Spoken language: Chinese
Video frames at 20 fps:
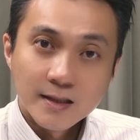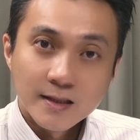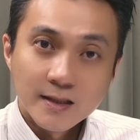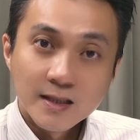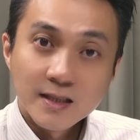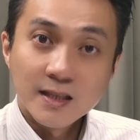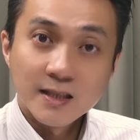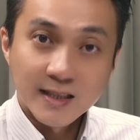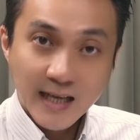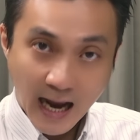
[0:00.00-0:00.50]

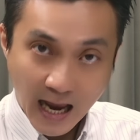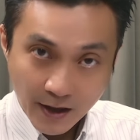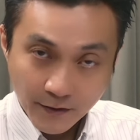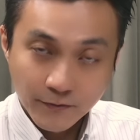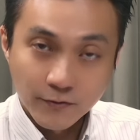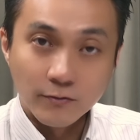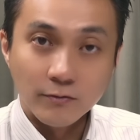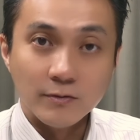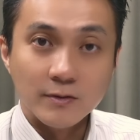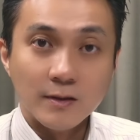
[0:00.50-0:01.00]
这是财
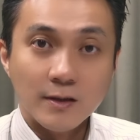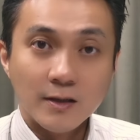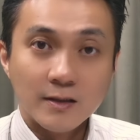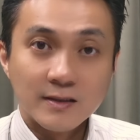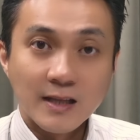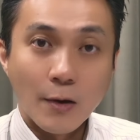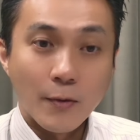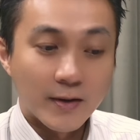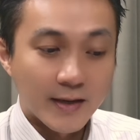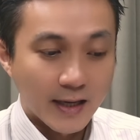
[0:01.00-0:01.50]
富，
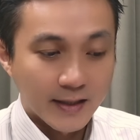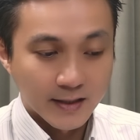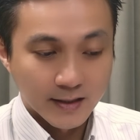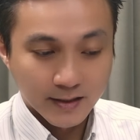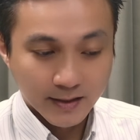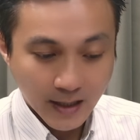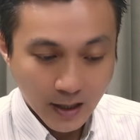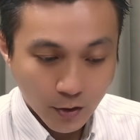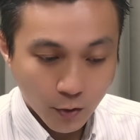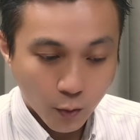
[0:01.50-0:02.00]
它会让你的
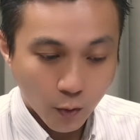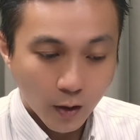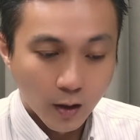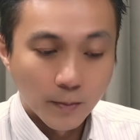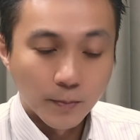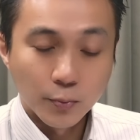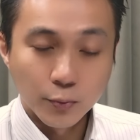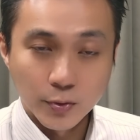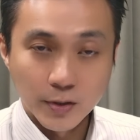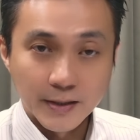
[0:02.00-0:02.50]
生活
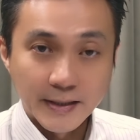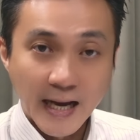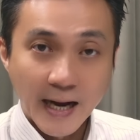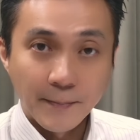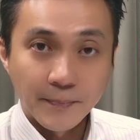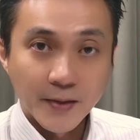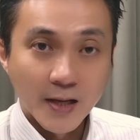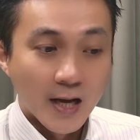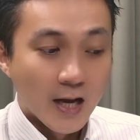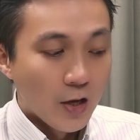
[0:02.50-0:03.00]
不一
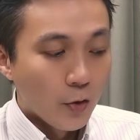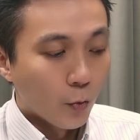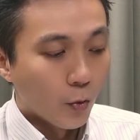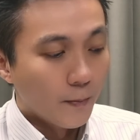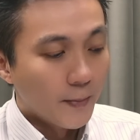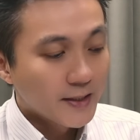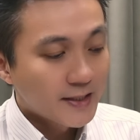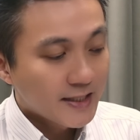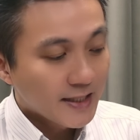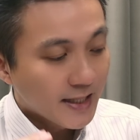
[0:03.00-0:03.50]
样。我
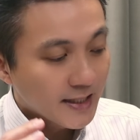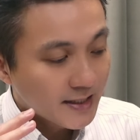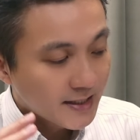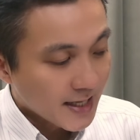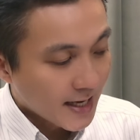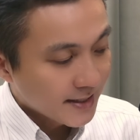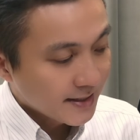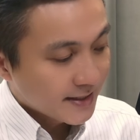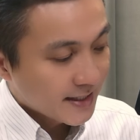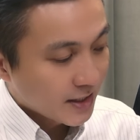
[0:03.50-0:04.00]
们今天既
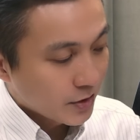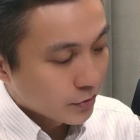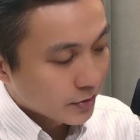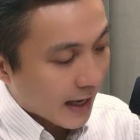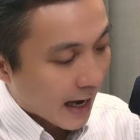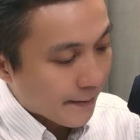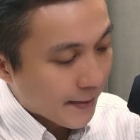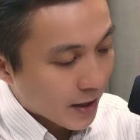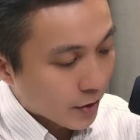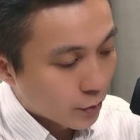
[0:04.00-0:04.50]
然进入
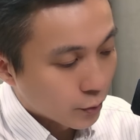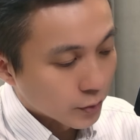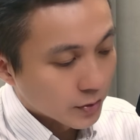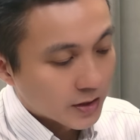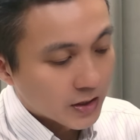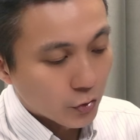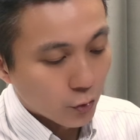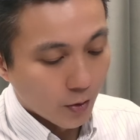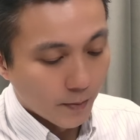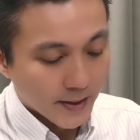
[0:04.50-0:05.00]
台北股
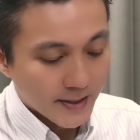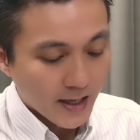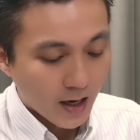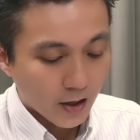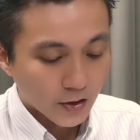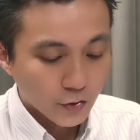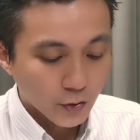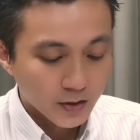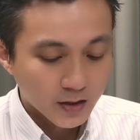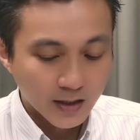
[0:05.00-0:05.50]
市，我们要
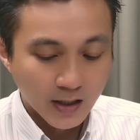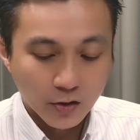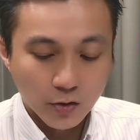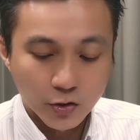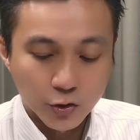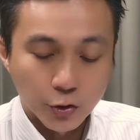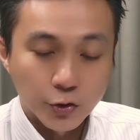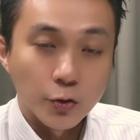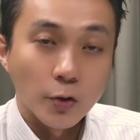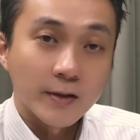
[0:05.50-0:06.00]
的就是能够
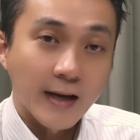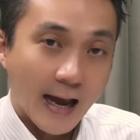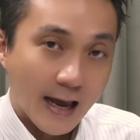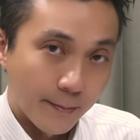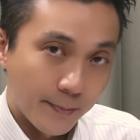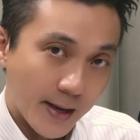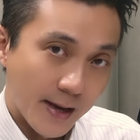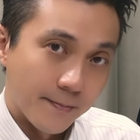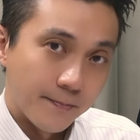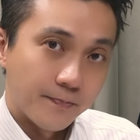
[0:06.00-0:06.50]
寻求改
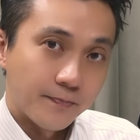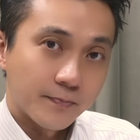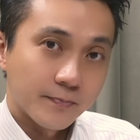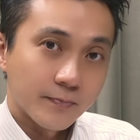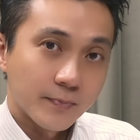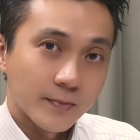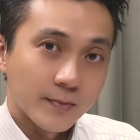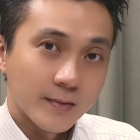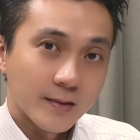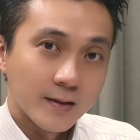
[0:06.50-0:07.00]
变。
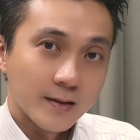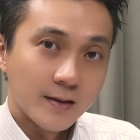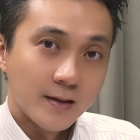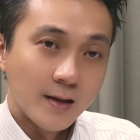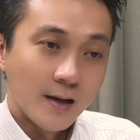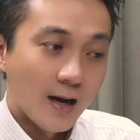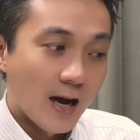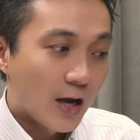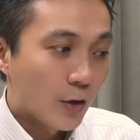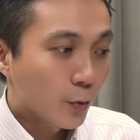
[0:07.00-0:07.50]

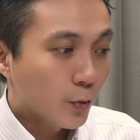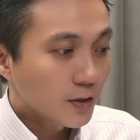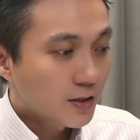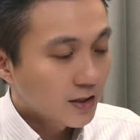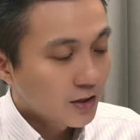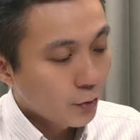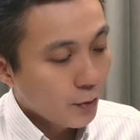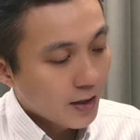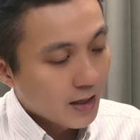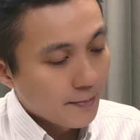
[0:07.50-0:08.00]
啊，如果只
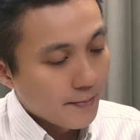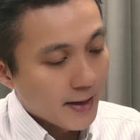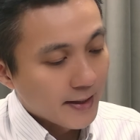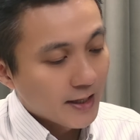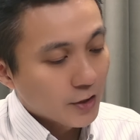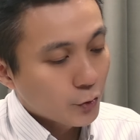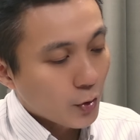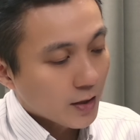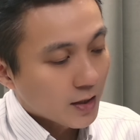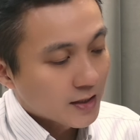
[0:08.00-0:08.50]
是为了每
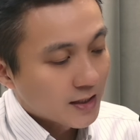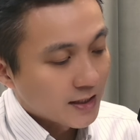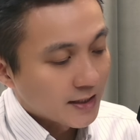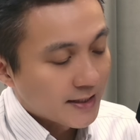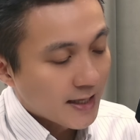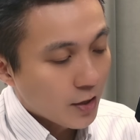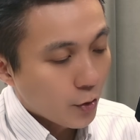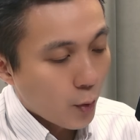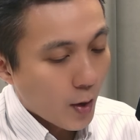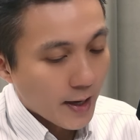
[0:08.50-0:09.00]
天赚个几
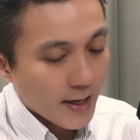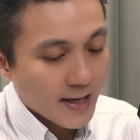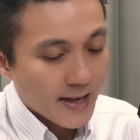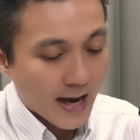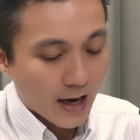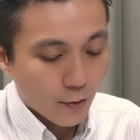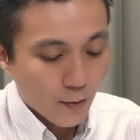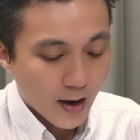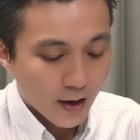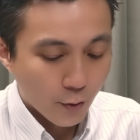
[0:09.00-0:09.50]
千块、一
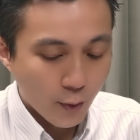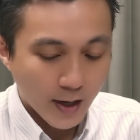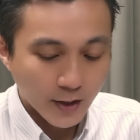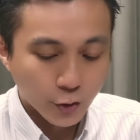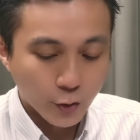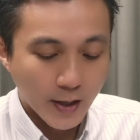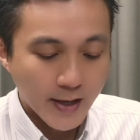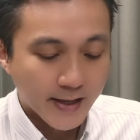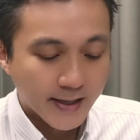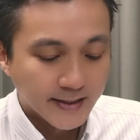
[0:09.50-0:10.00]
两万块，
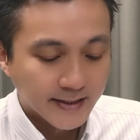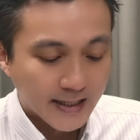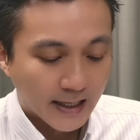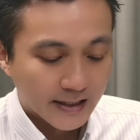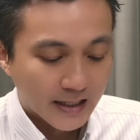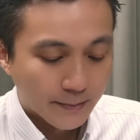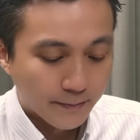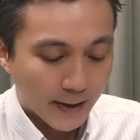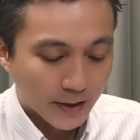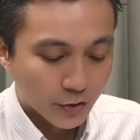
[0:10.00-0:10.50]
赚一根涨
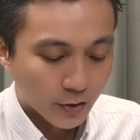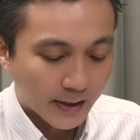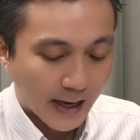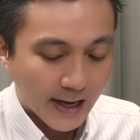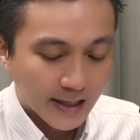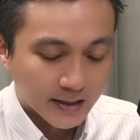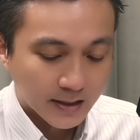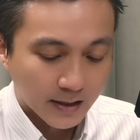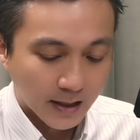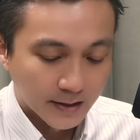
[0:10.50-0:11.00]
停板就
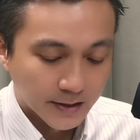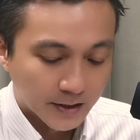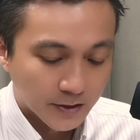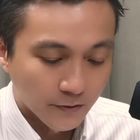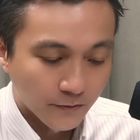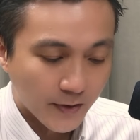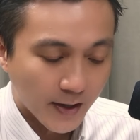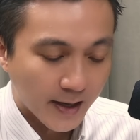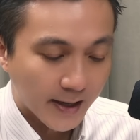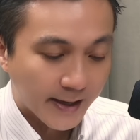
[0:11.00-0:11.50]
开始很
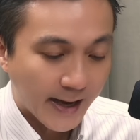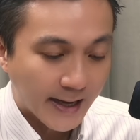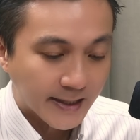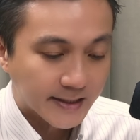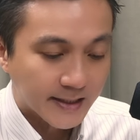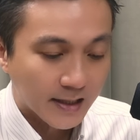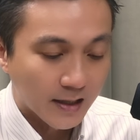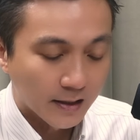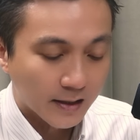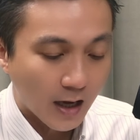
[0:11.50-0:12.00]
兴奋、很开
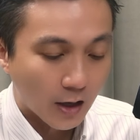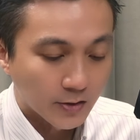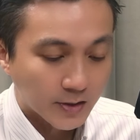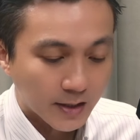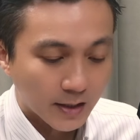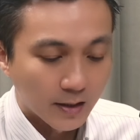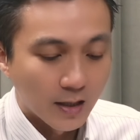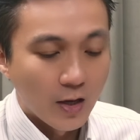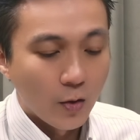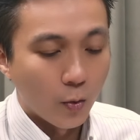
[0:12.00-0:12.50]
心、很高
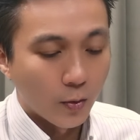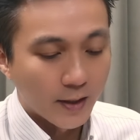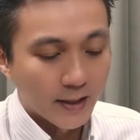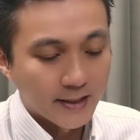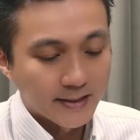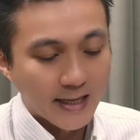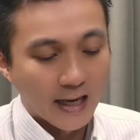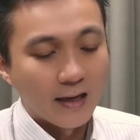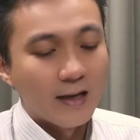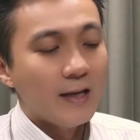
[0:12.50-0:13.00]
兴，我跟
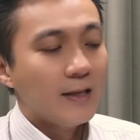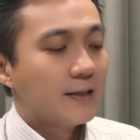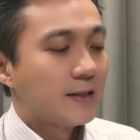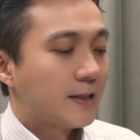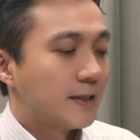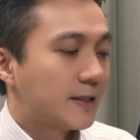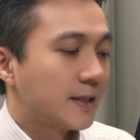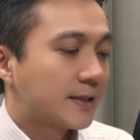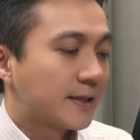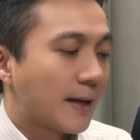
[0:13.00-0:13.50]
你讲，
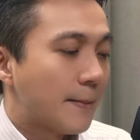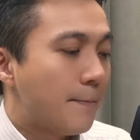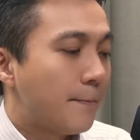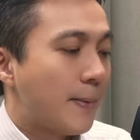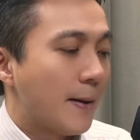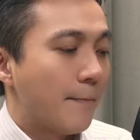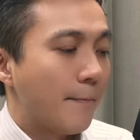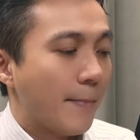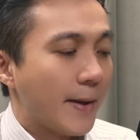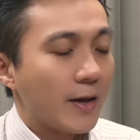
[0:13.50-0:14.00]
其实根
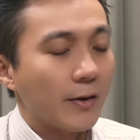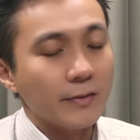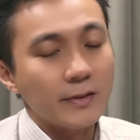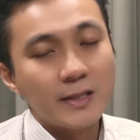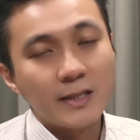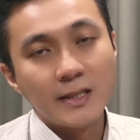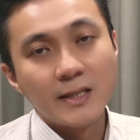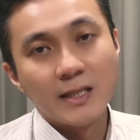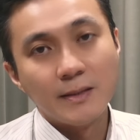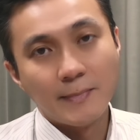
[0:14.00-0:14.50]
本没有
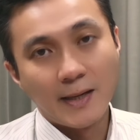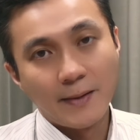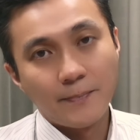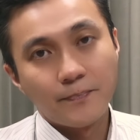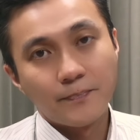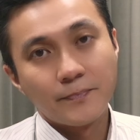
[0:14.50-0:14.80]
意义嘛。